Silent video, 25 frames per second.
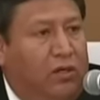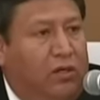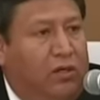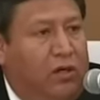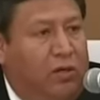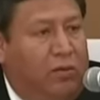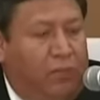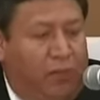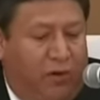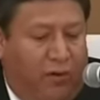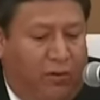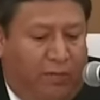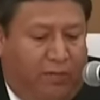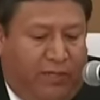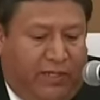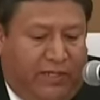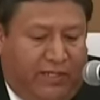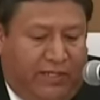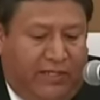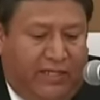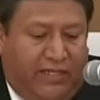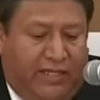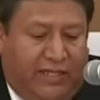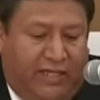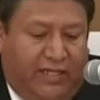Como
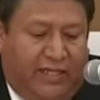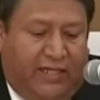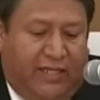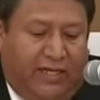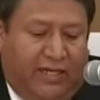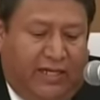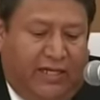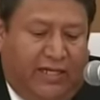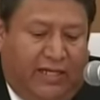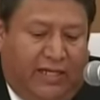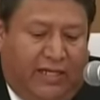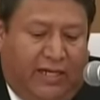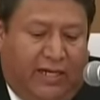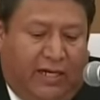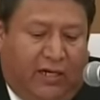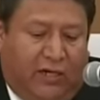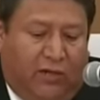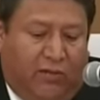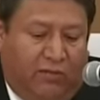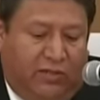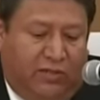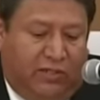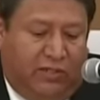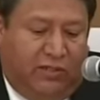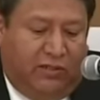presidente de la
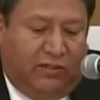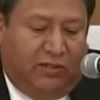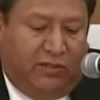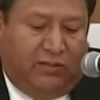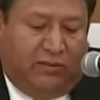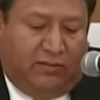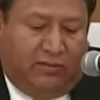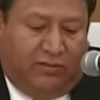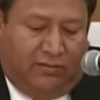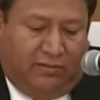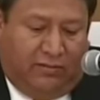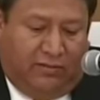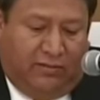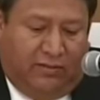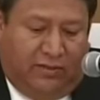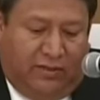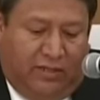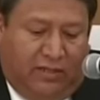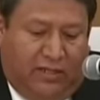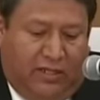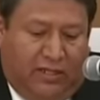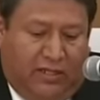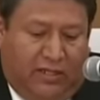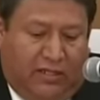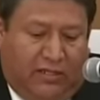Comisión
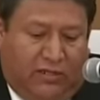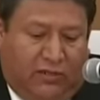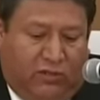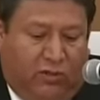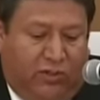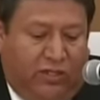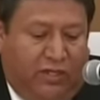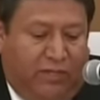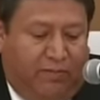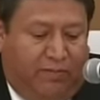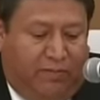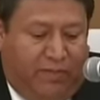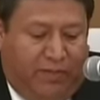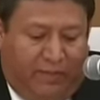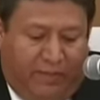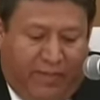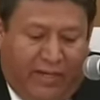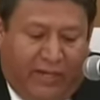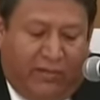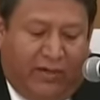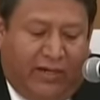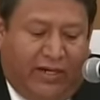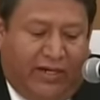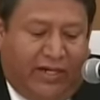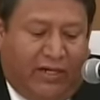soy el
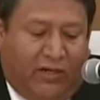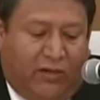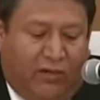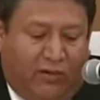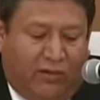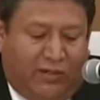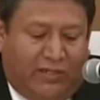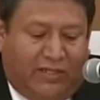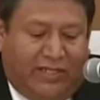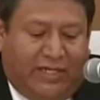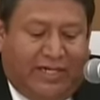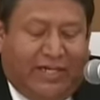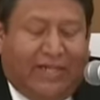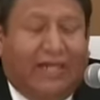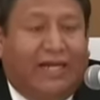primero en reconocer